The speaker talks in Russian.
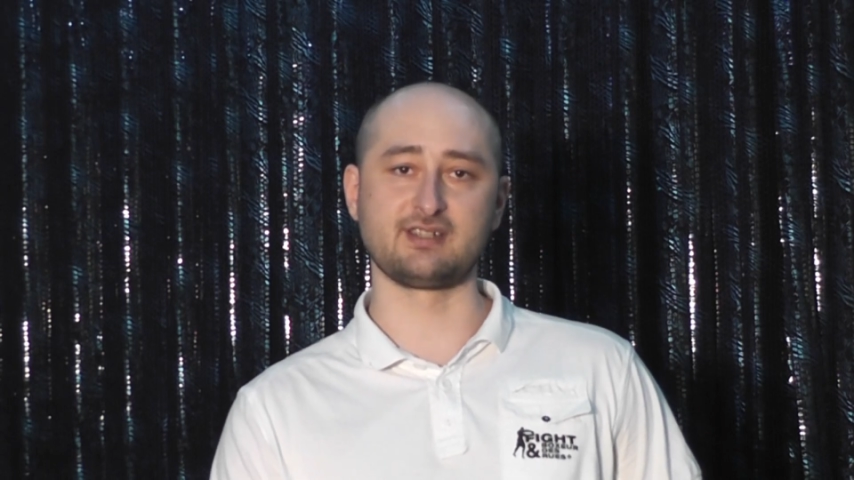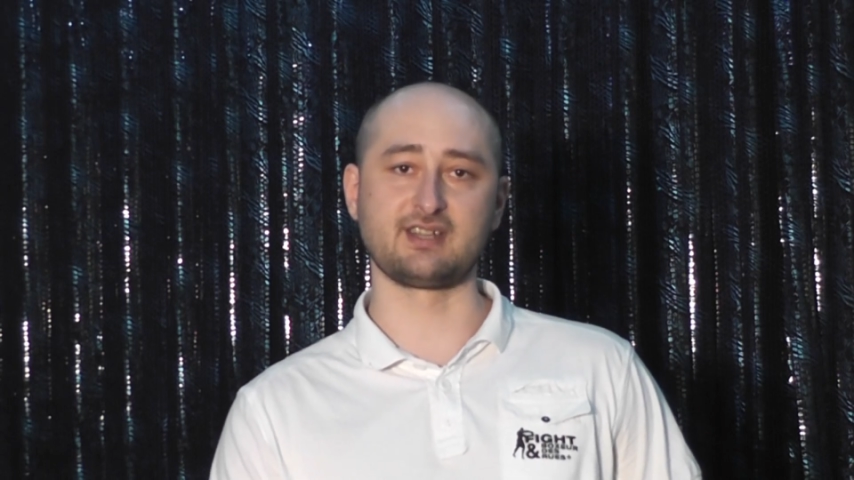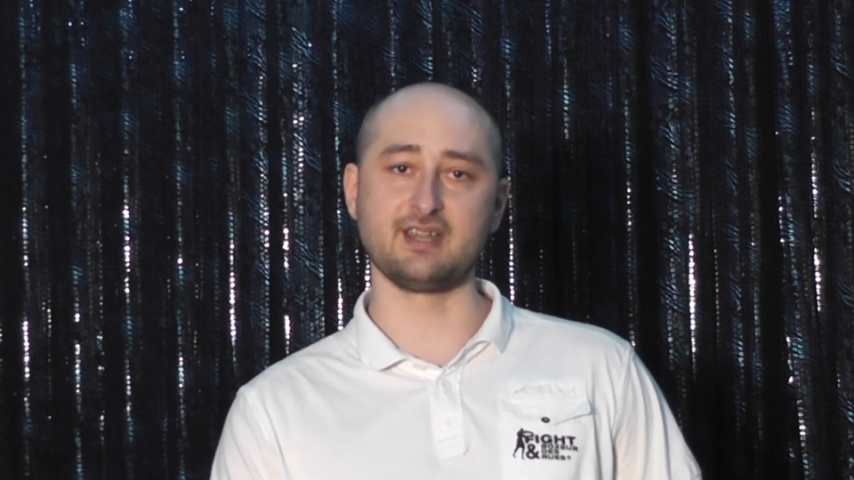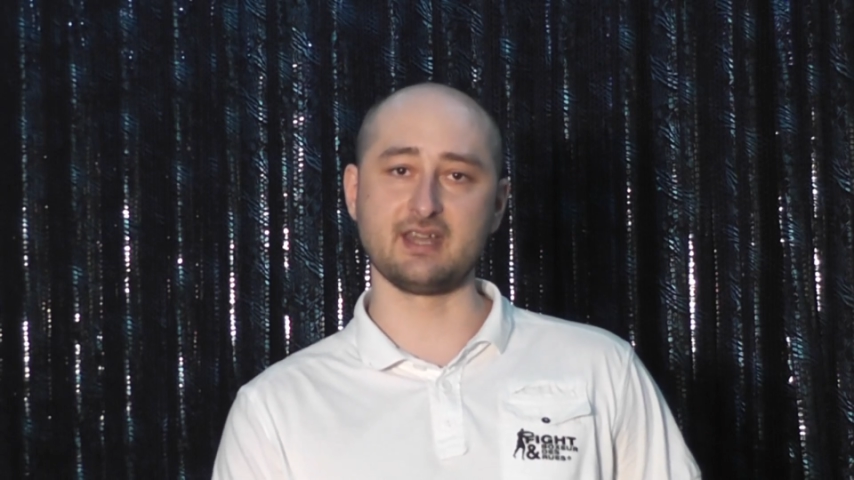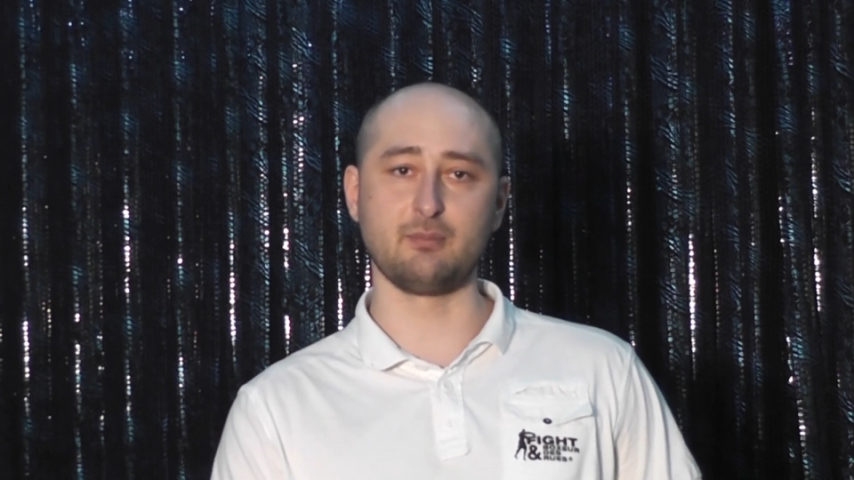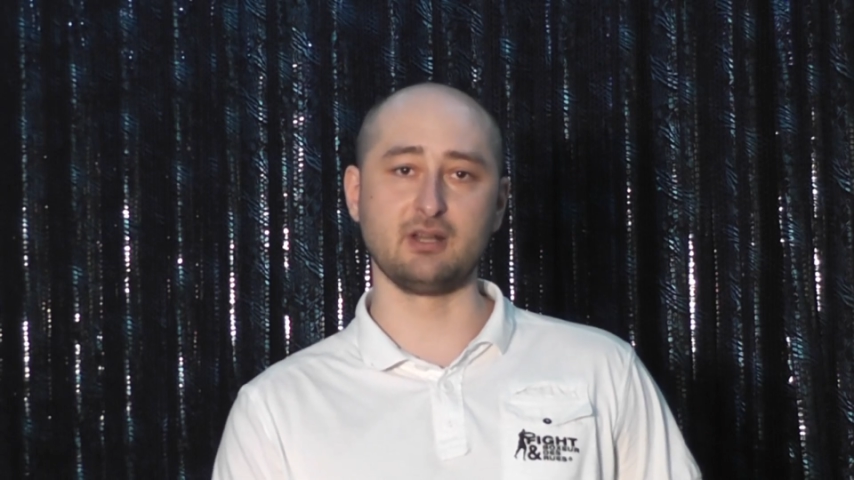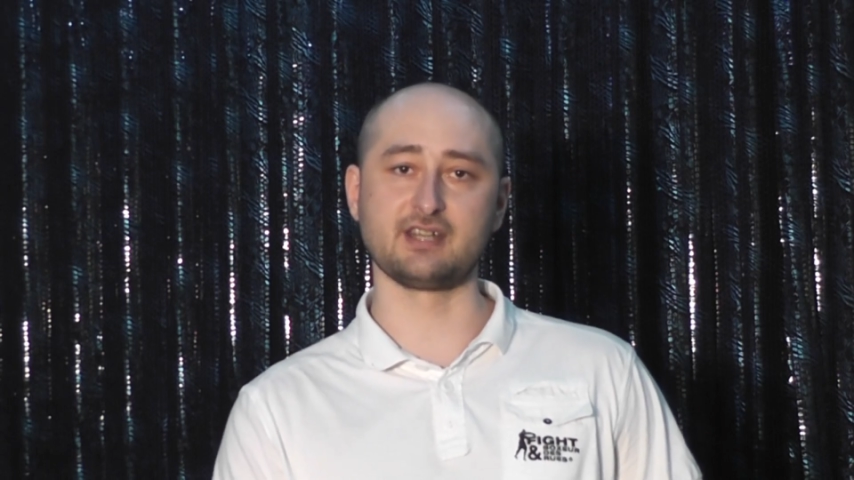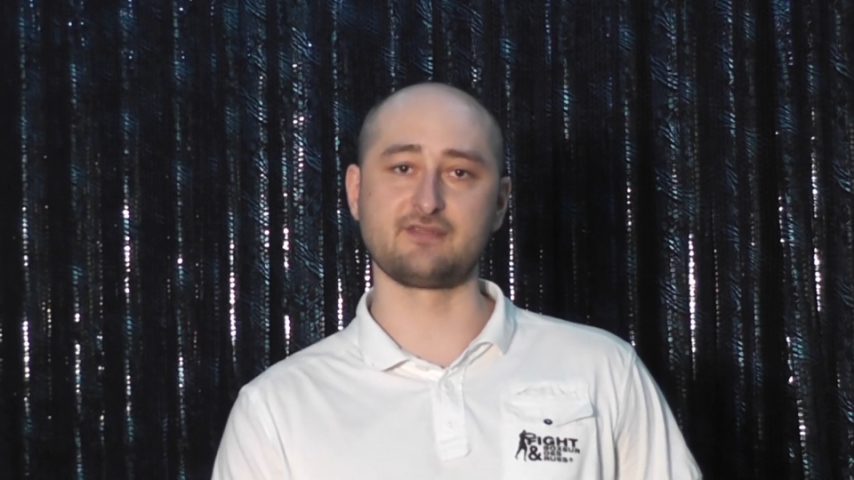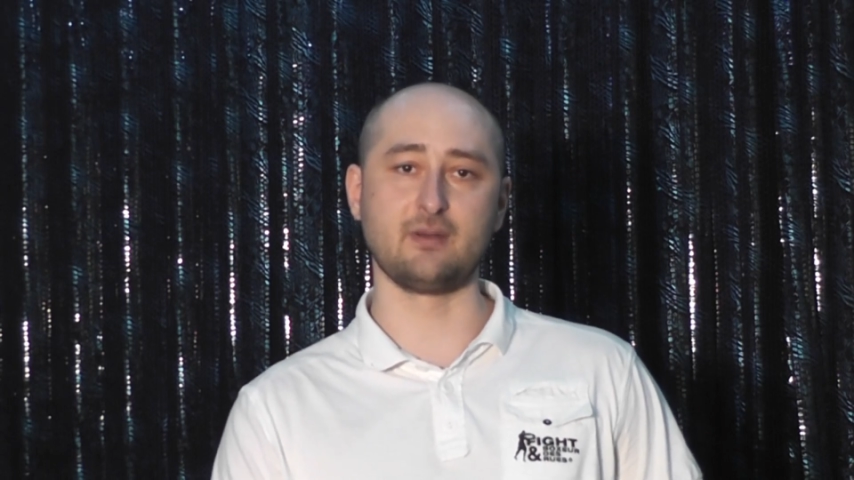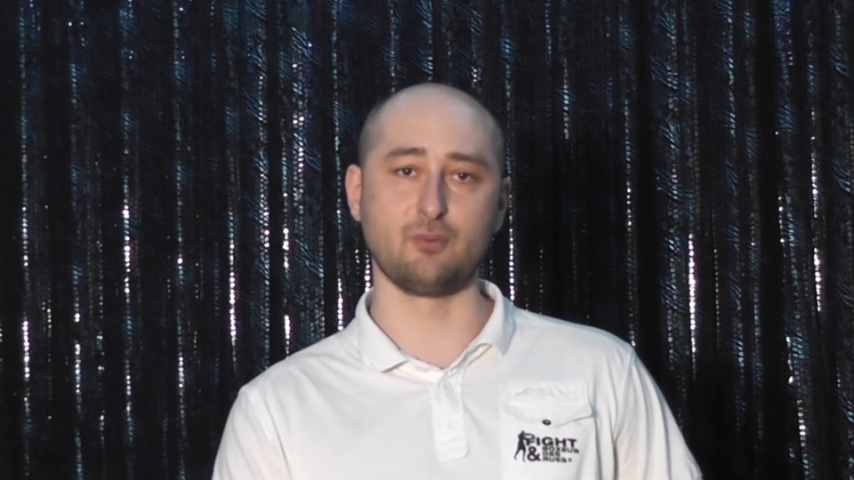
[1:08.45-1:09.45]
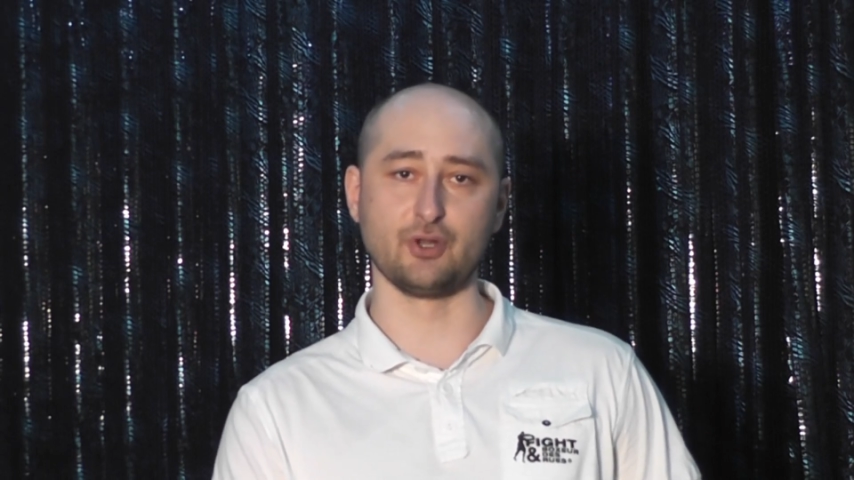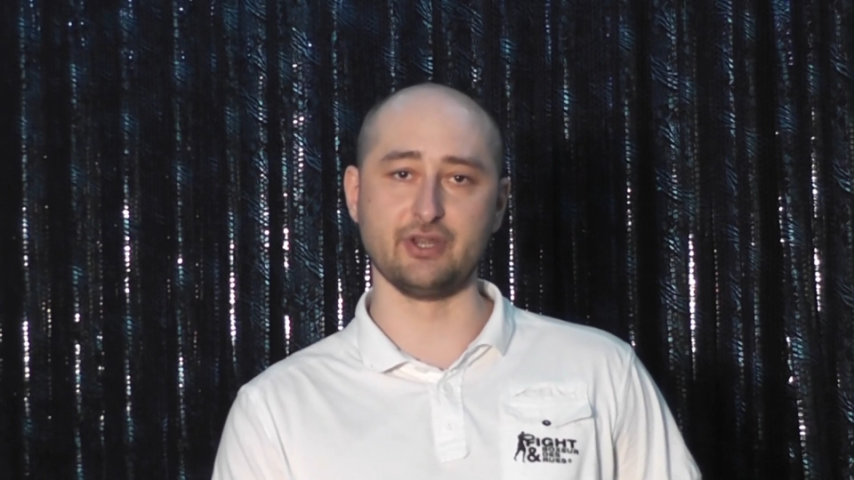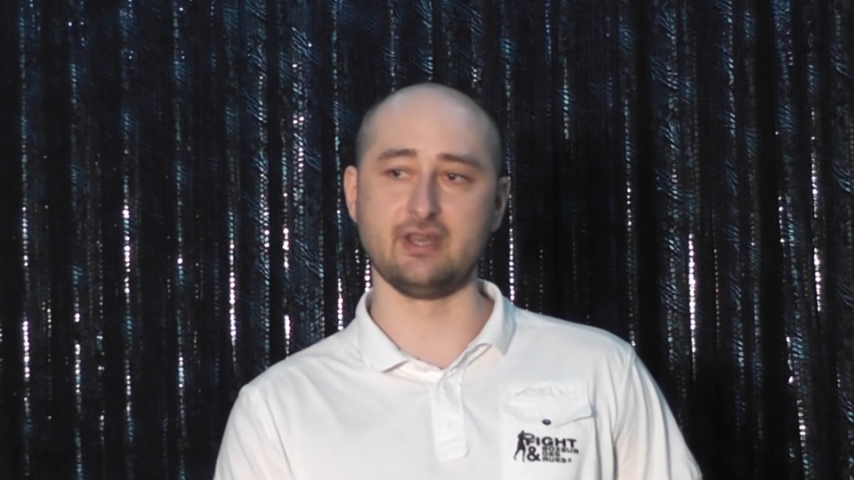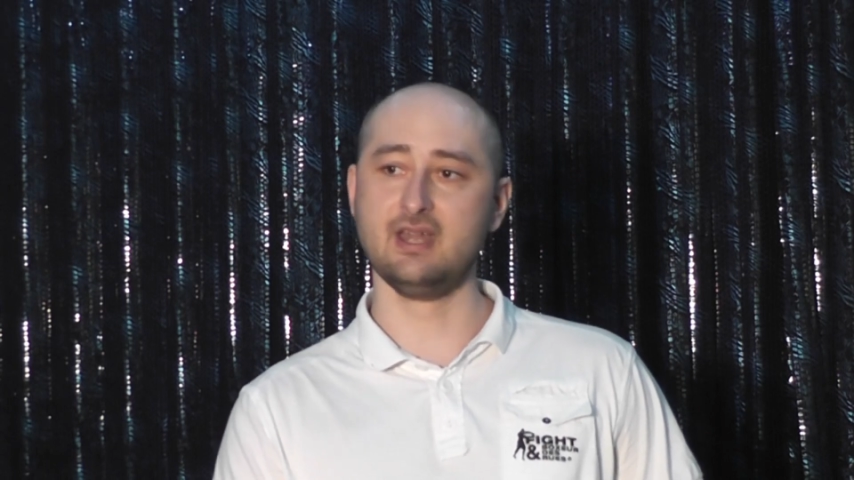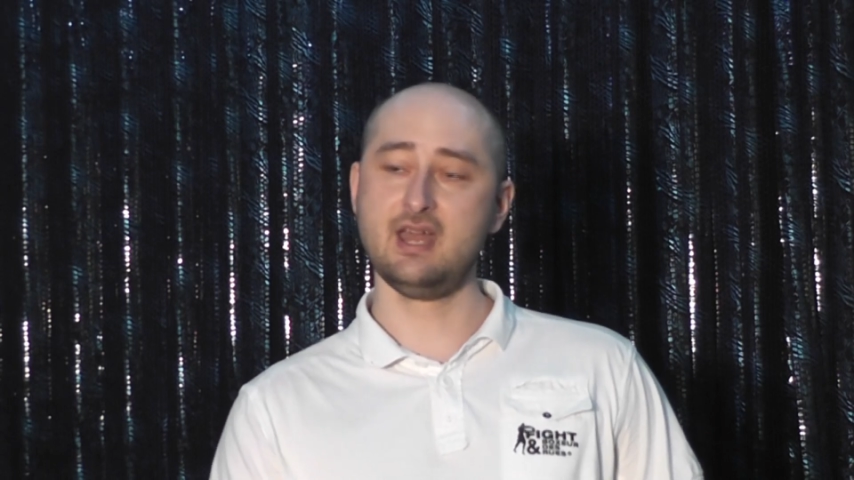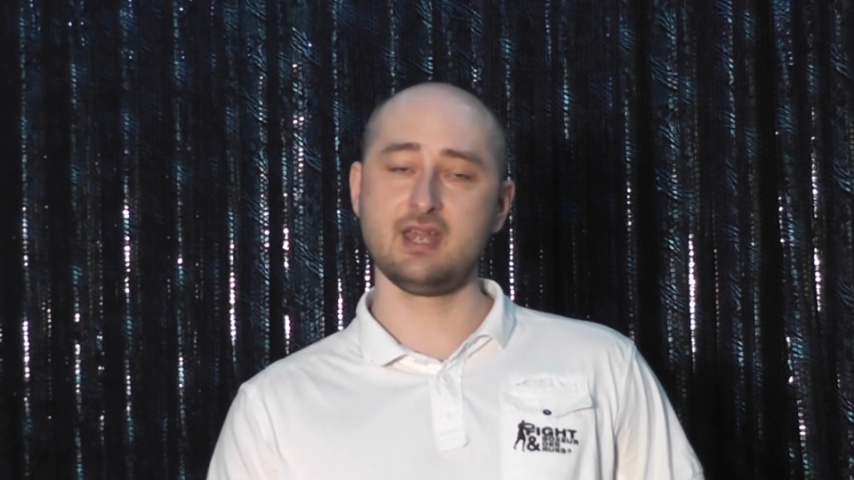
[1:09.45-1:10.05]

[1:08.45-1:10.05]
страна была свободной.